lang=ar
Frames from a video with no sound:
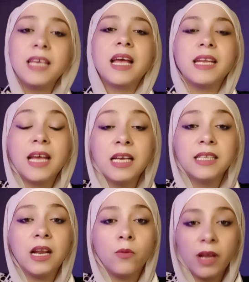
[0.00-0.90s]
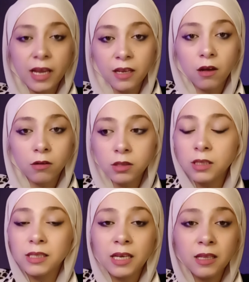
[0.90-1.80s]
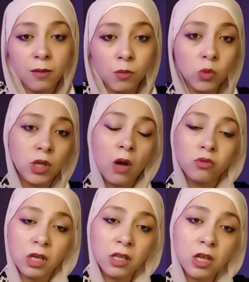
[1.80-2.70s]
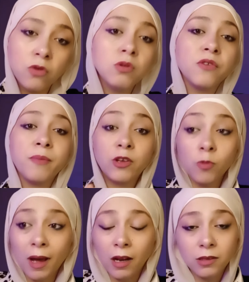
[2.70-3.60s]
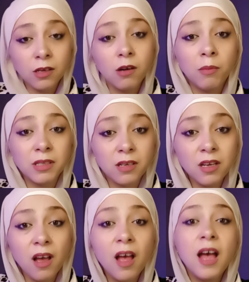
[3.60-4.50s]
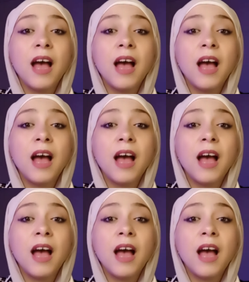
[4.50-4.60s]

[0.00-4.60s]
يعني احنا لو لقينا قصه سيدنا موسى او سيدنا يوسف مكتوبه على الاثار المصريه